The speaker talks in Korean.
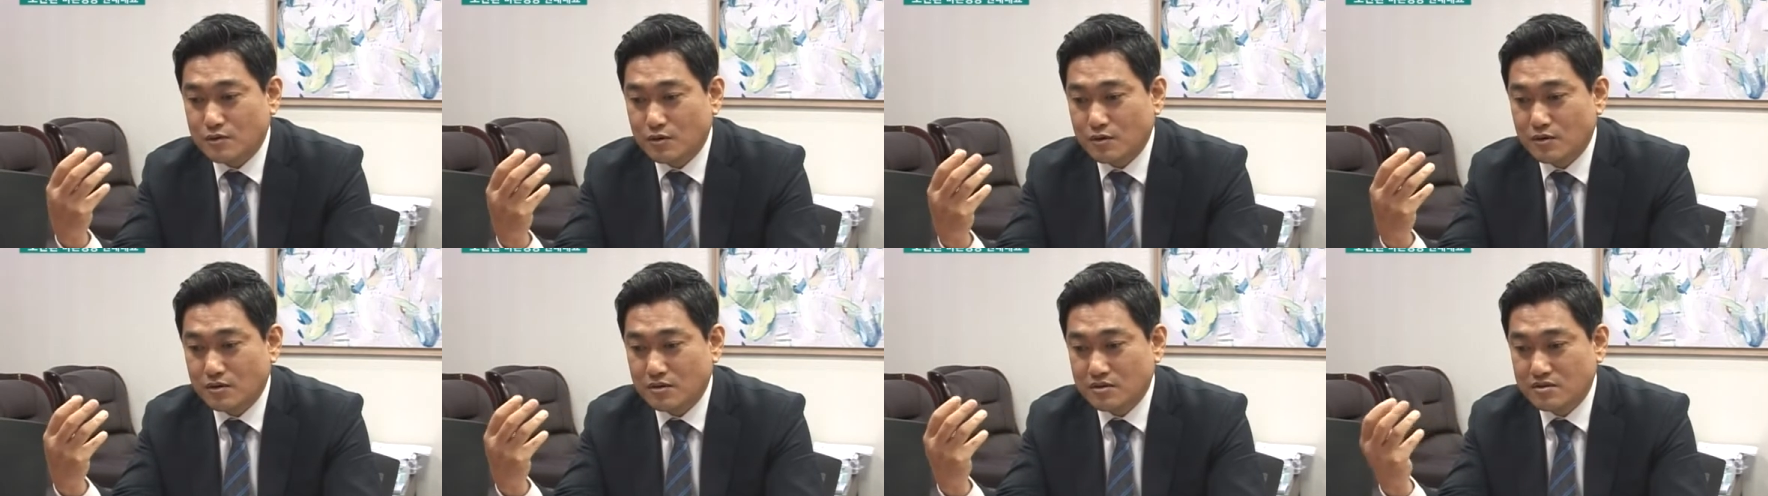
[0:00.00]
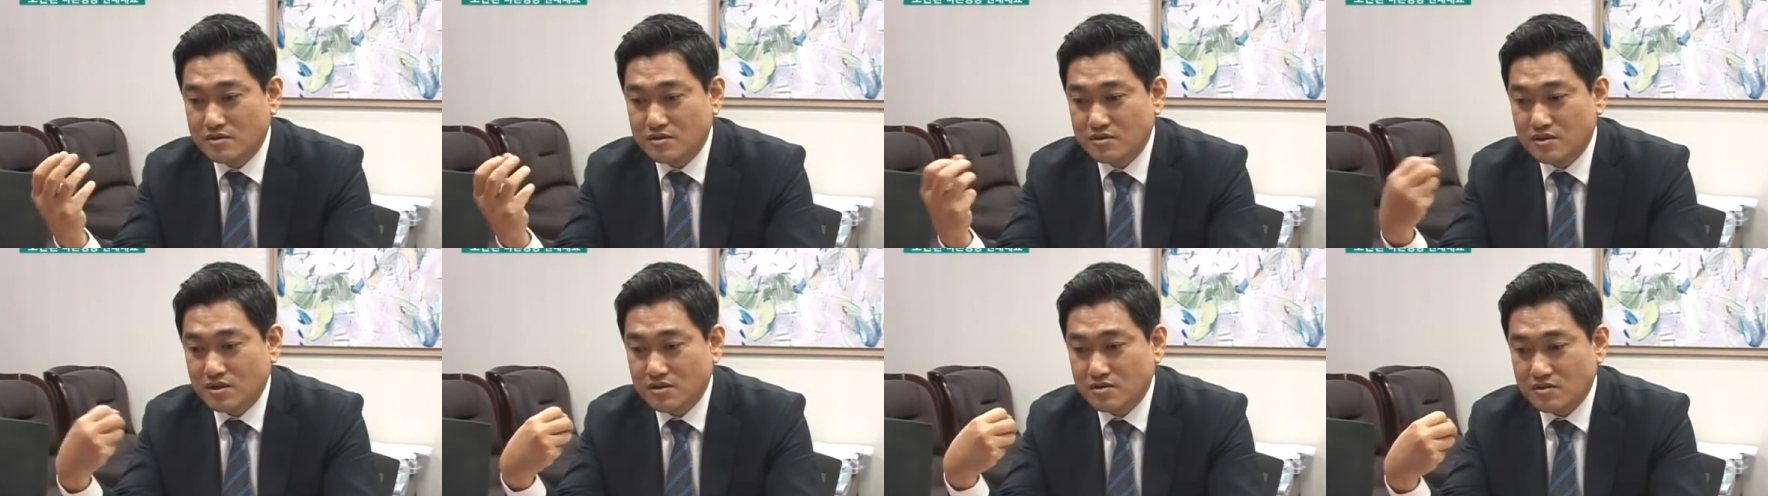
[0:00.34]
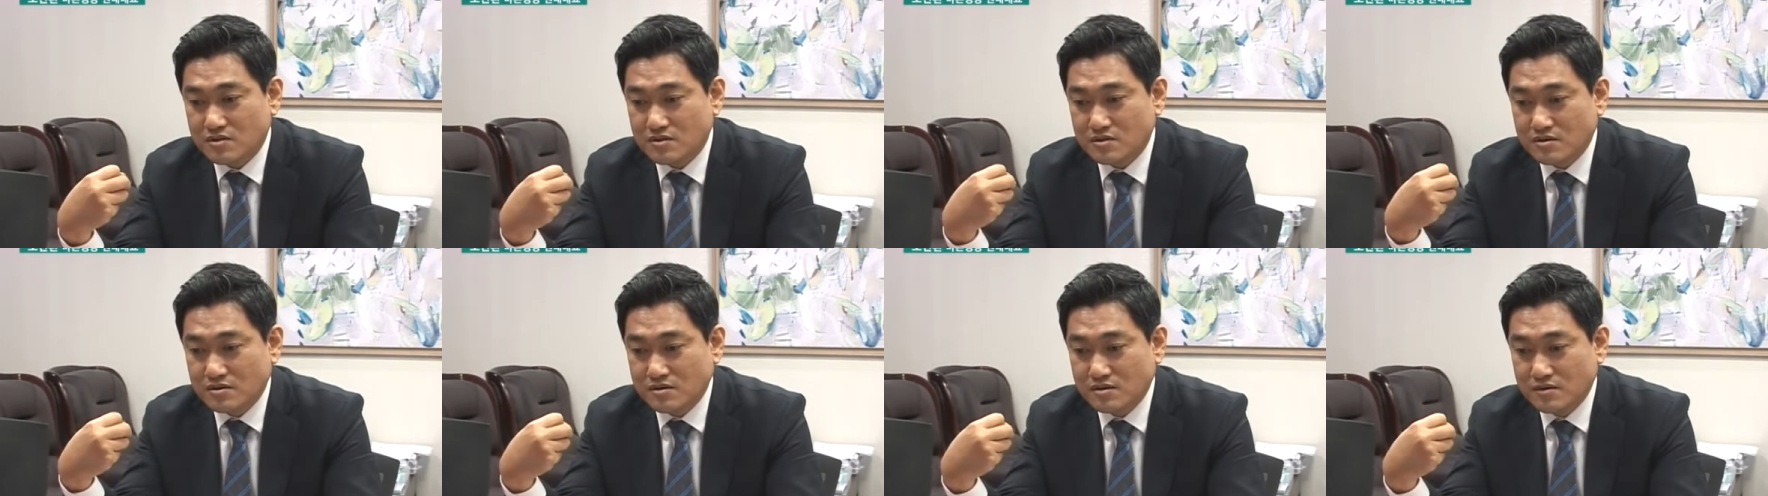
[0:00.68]
그
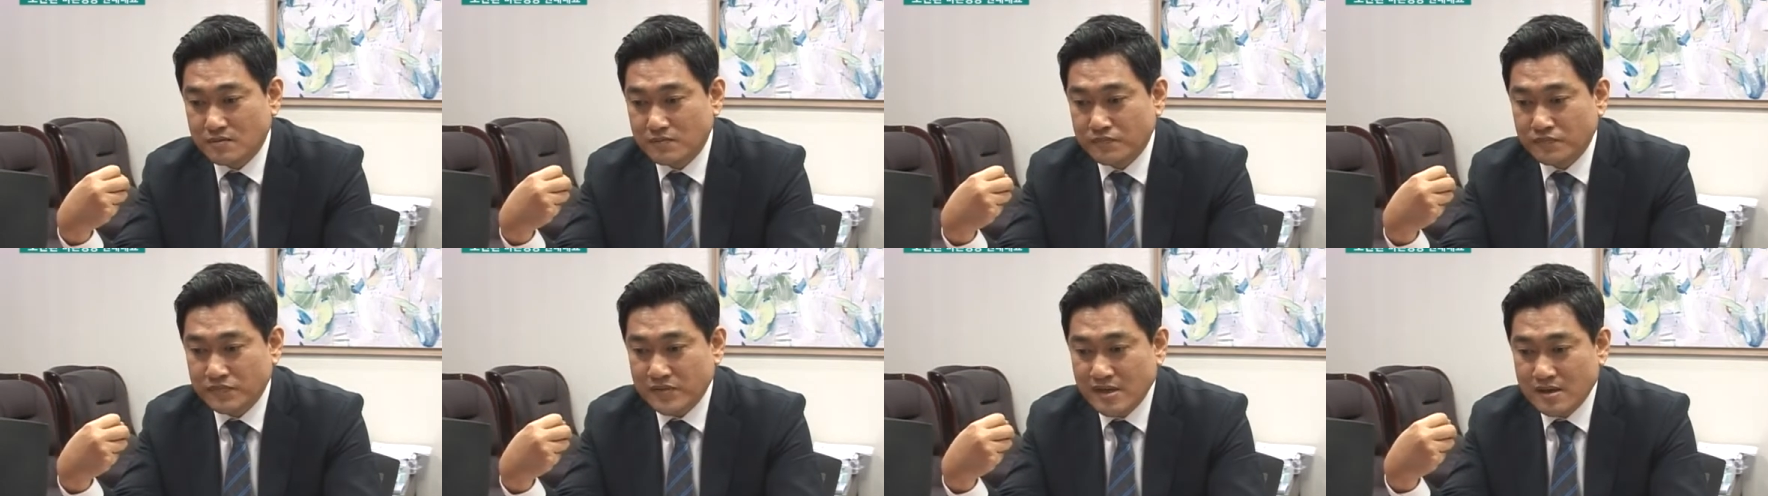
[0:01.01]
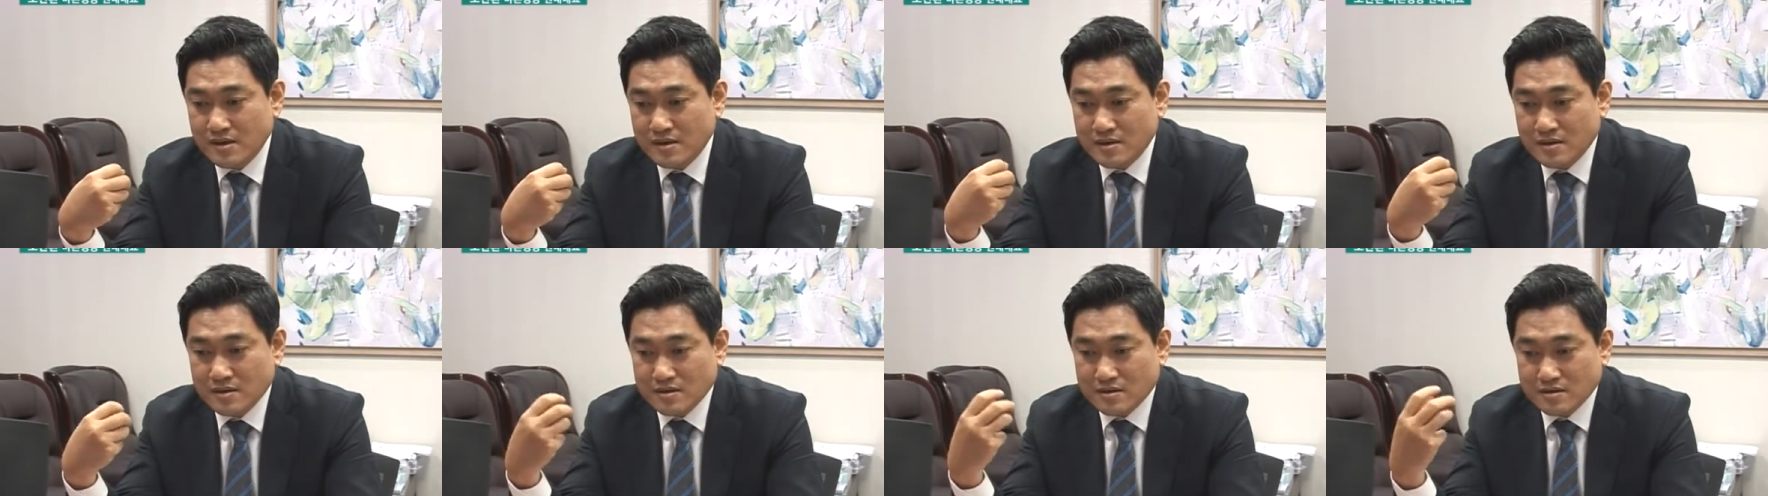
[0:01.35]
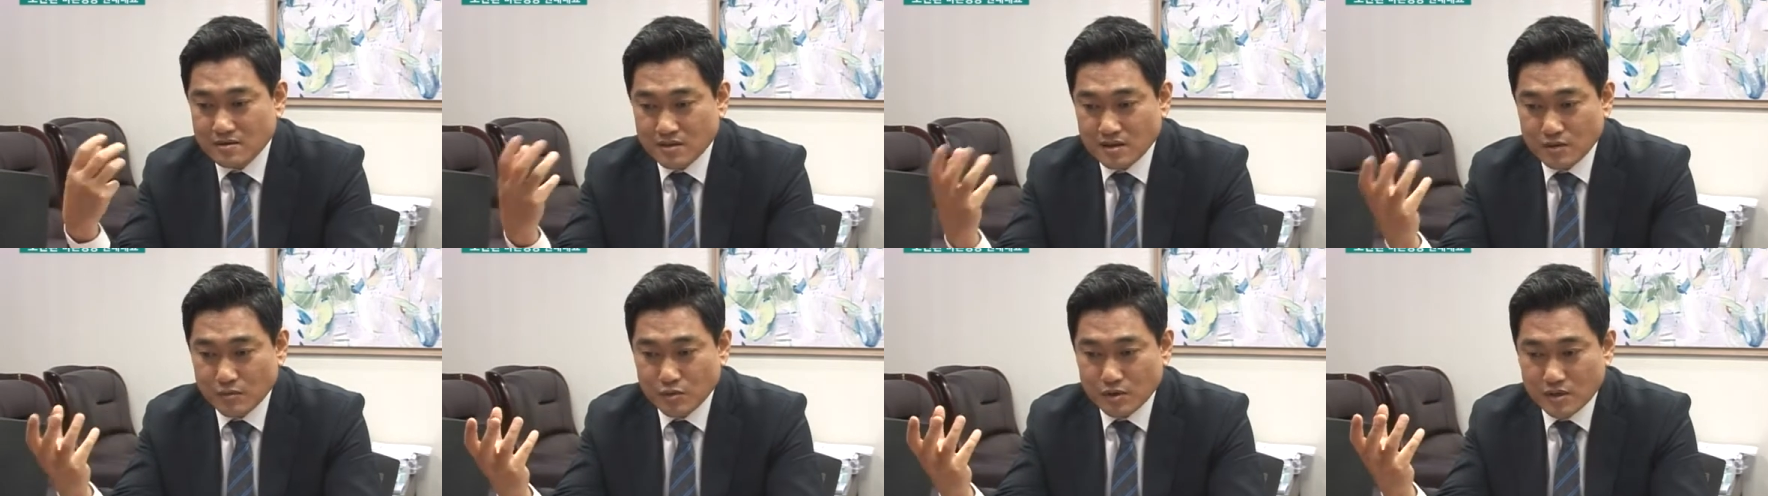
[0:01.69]
의견들을. 음, 음.
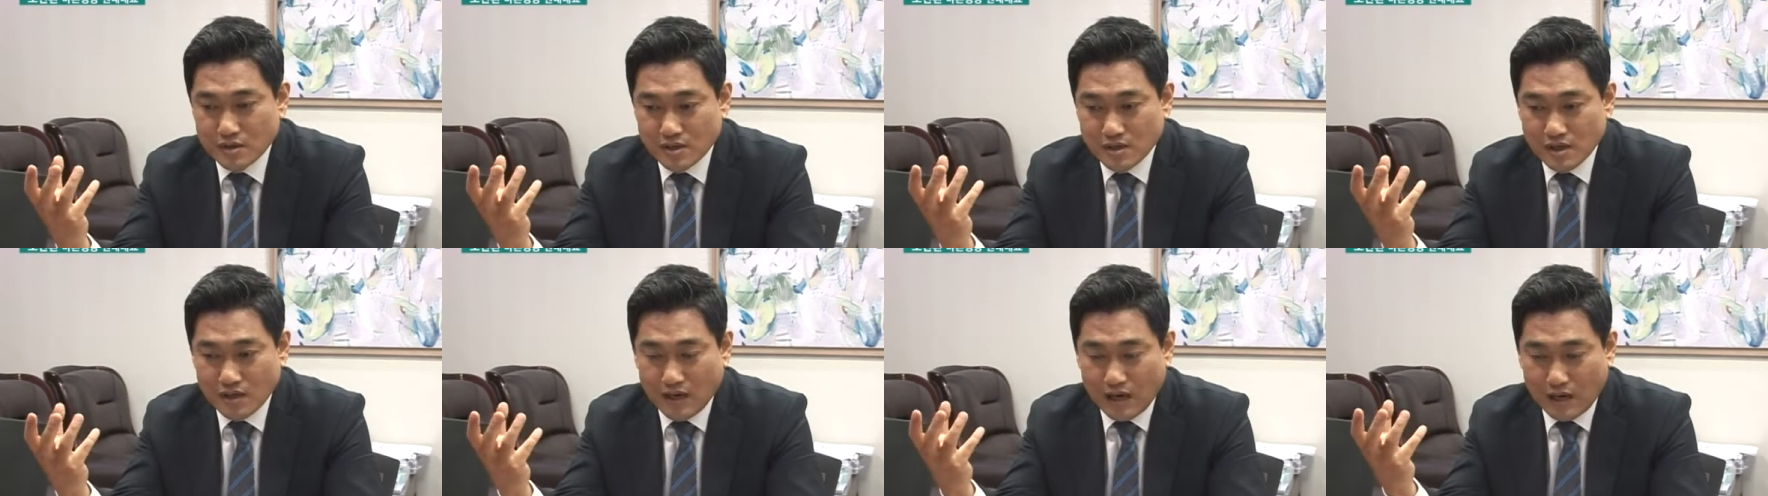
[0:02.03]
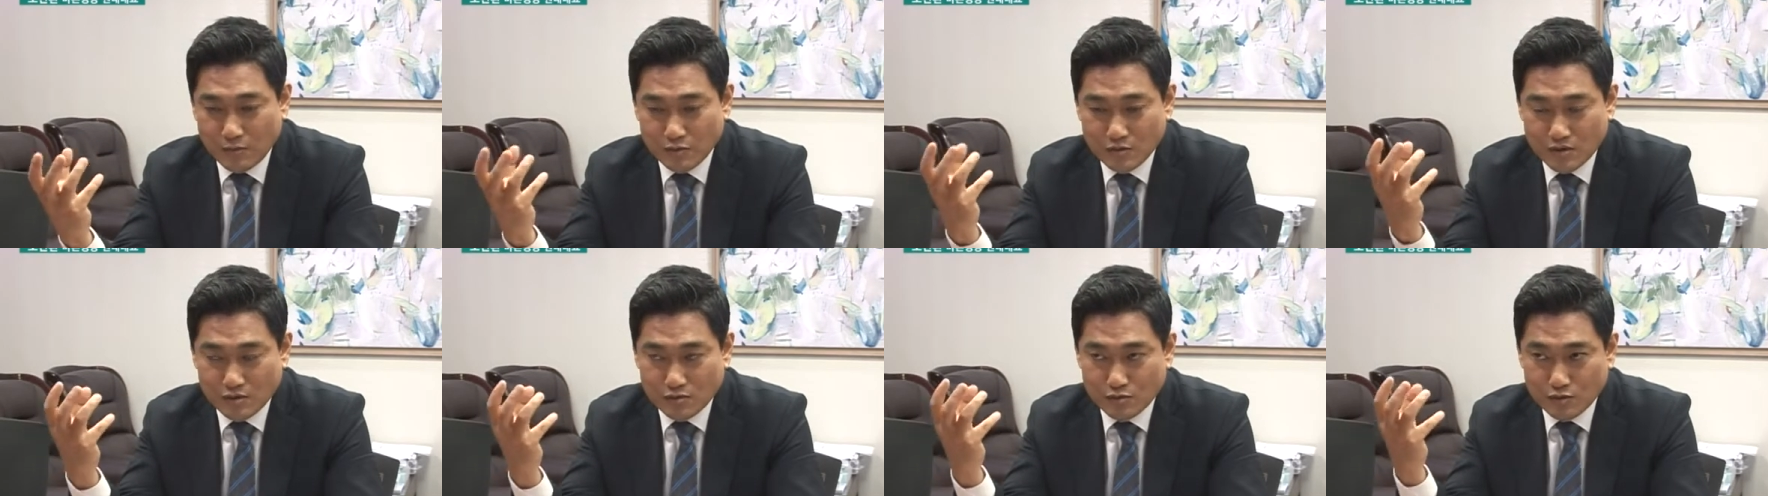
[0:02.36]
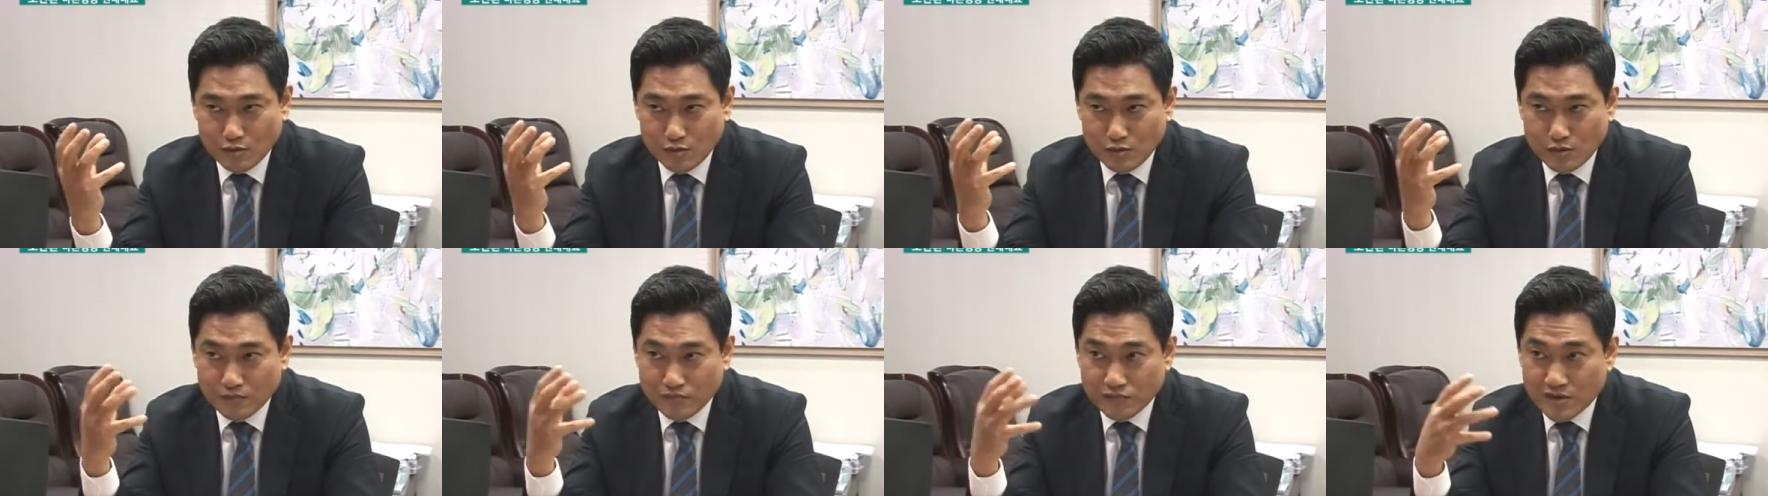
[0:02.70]
그러다 보니까
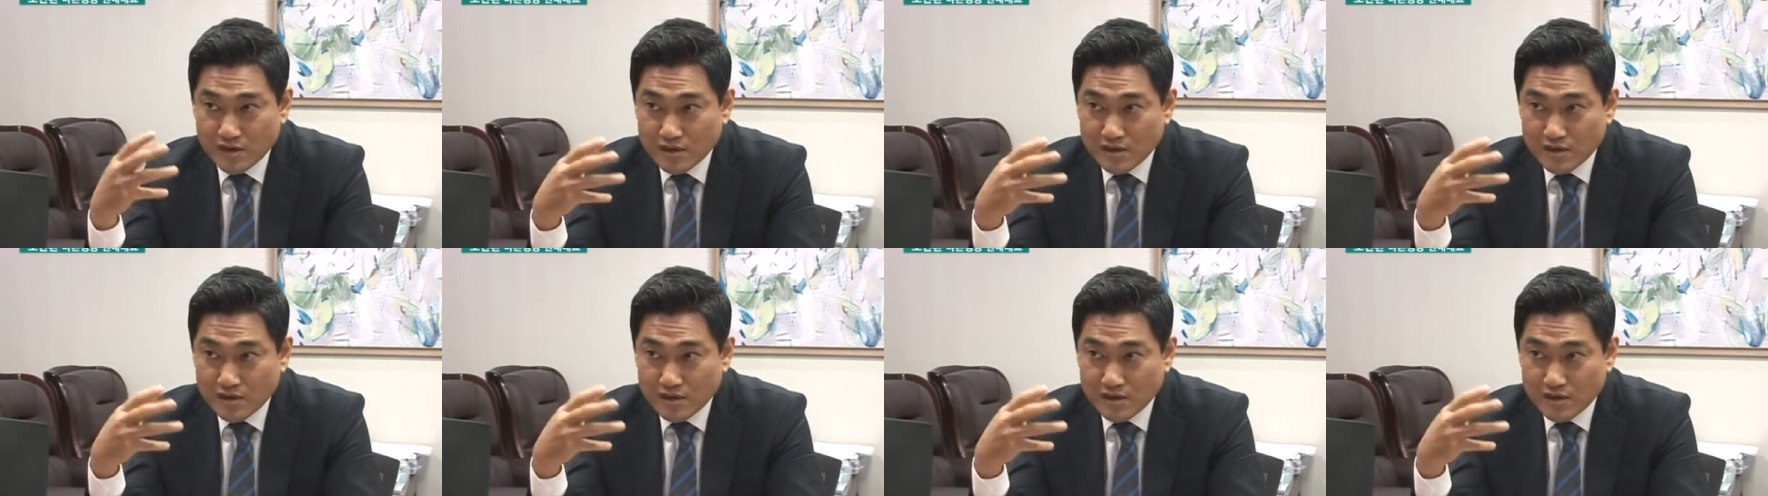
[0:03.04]
아무래도